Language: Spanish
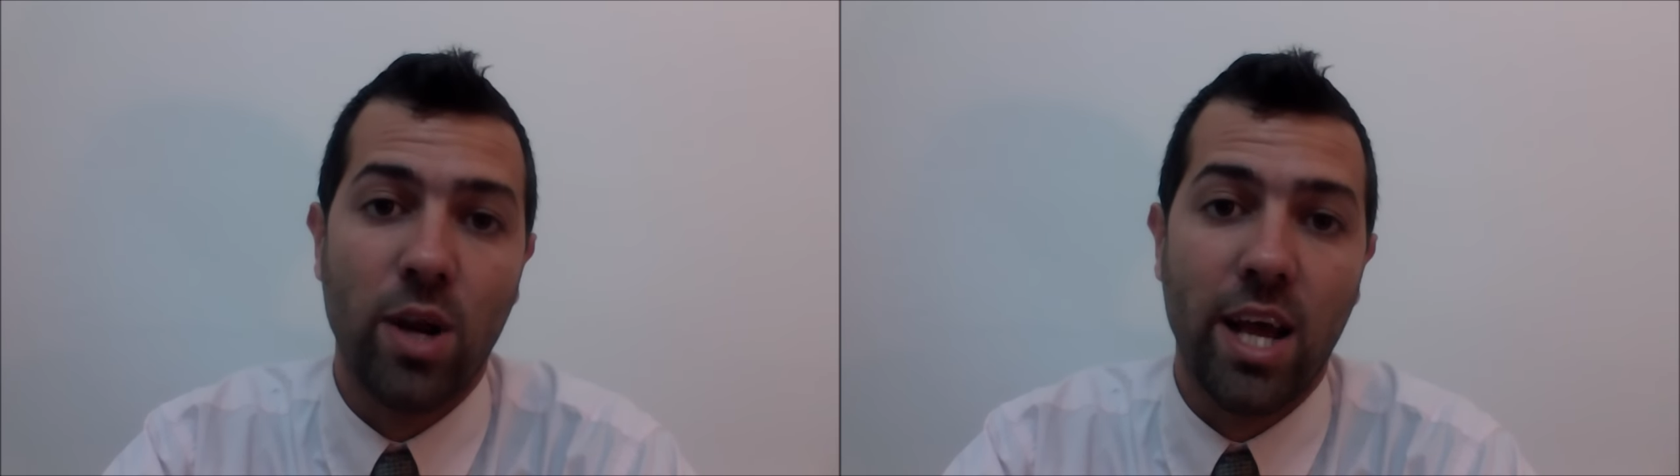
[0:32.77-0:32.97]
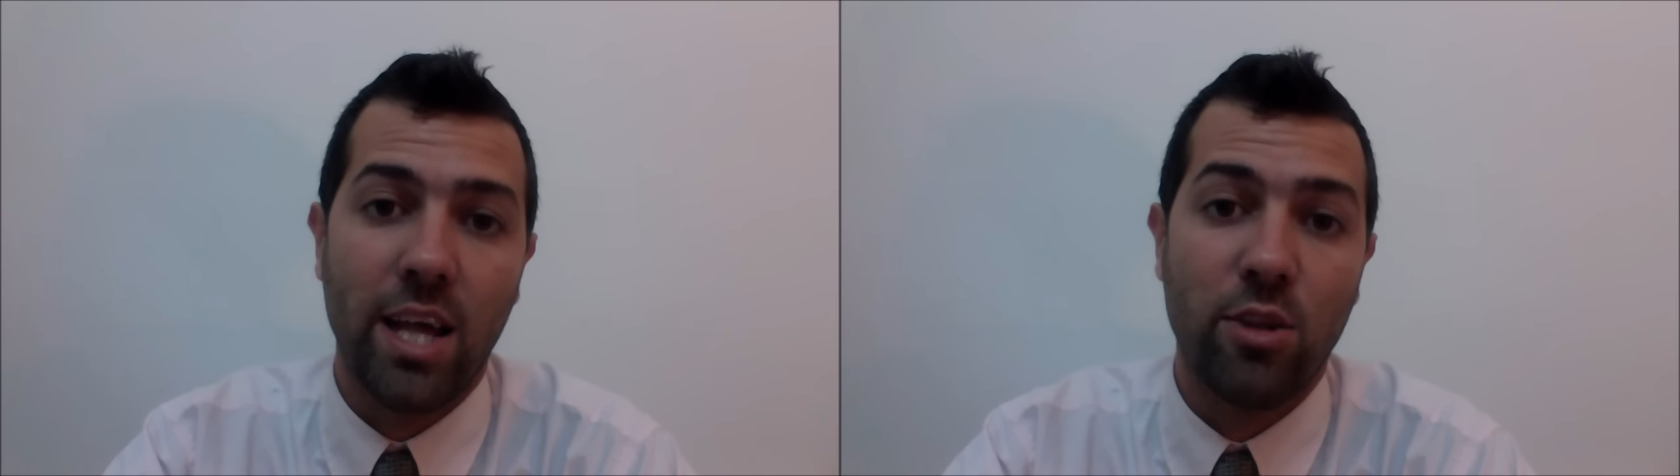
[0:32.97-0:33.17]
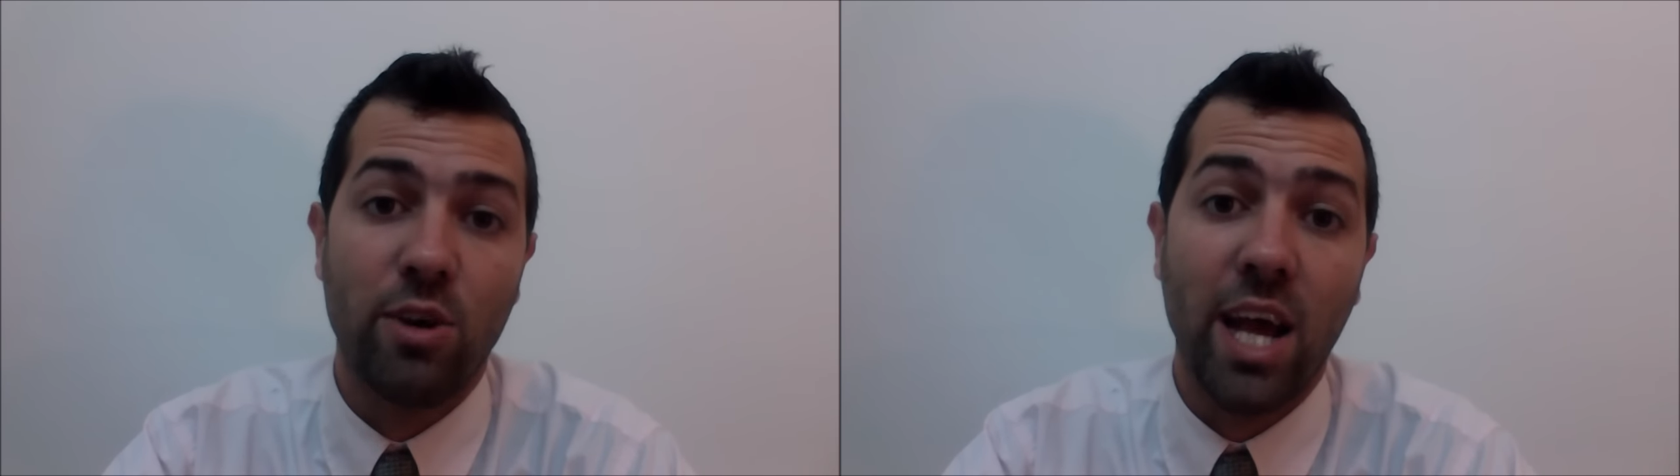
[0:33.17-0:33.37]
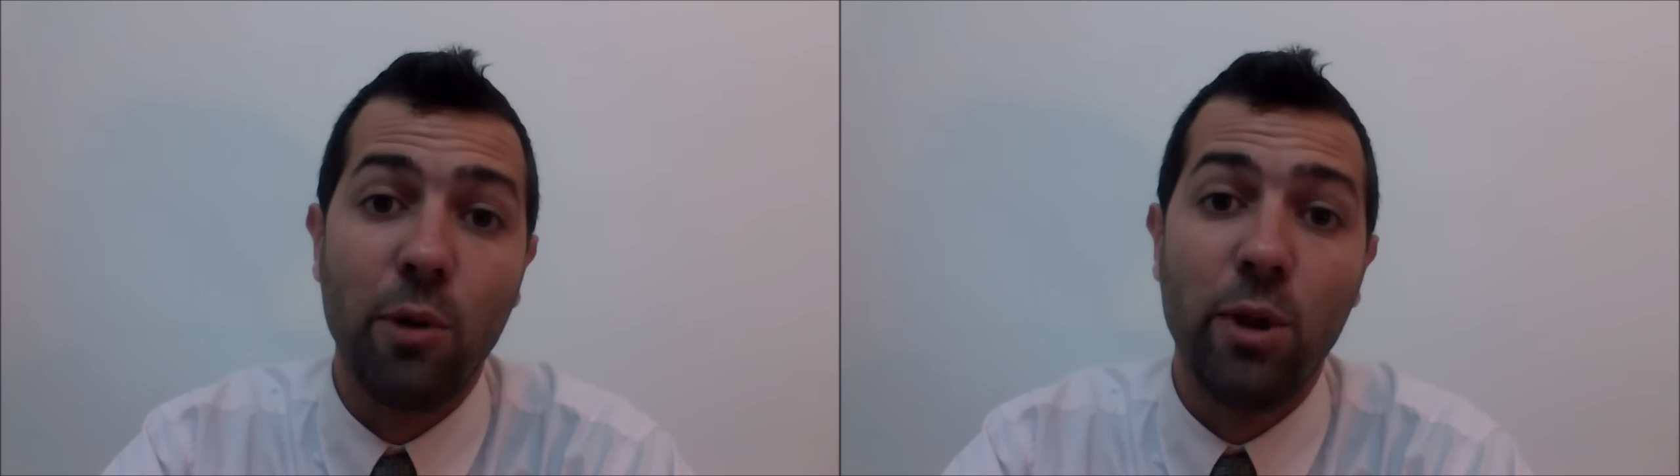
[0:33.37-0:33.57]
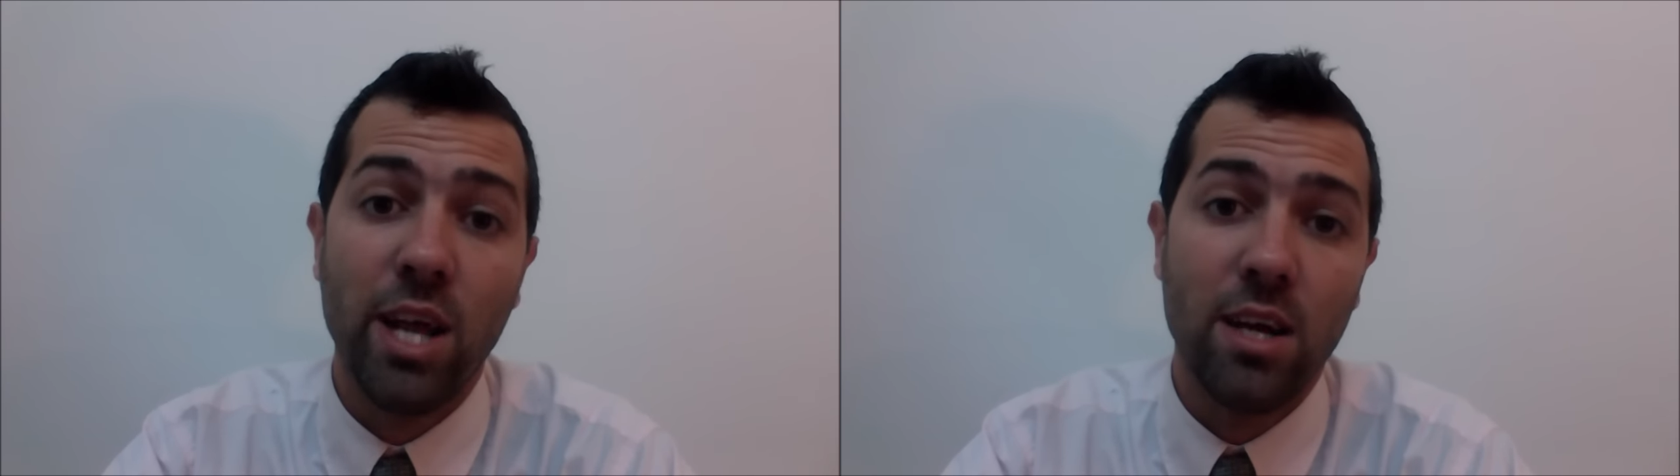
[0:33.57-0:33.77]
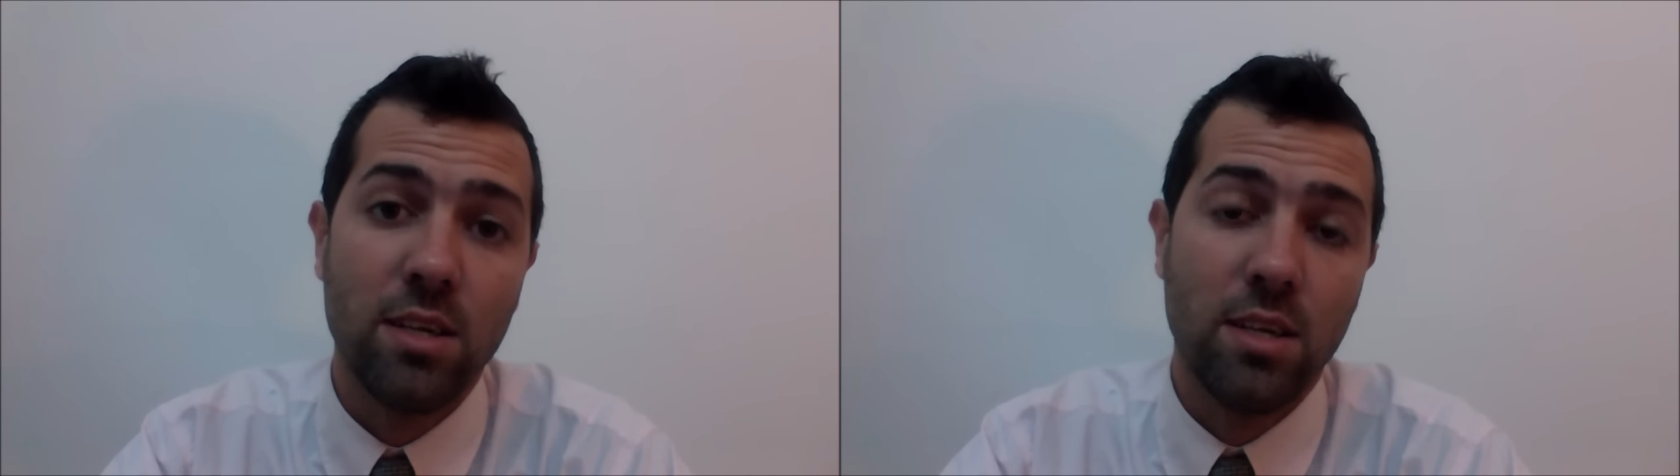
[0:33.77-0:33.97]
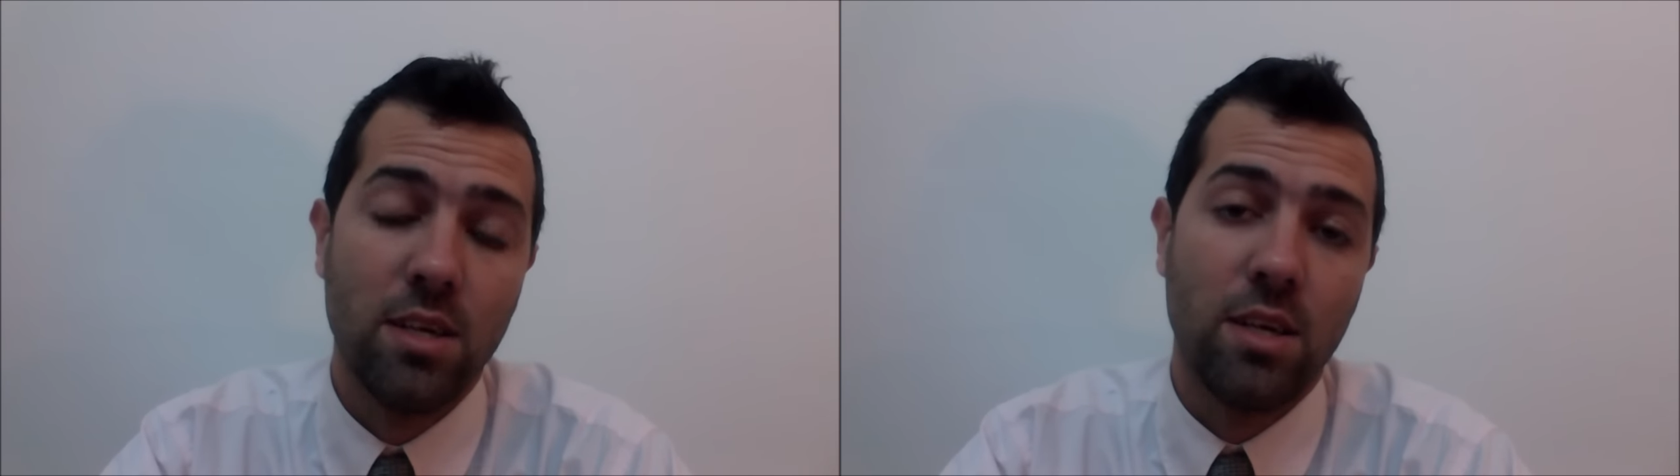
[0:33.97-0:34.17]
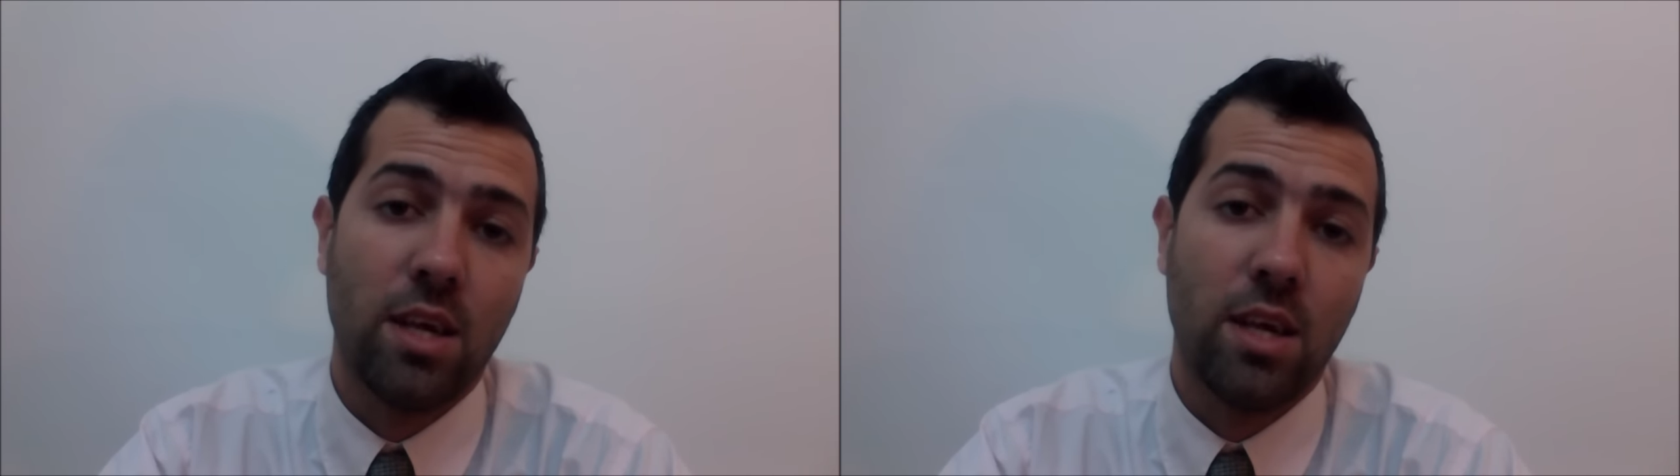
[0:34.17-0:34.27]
una gestión genuina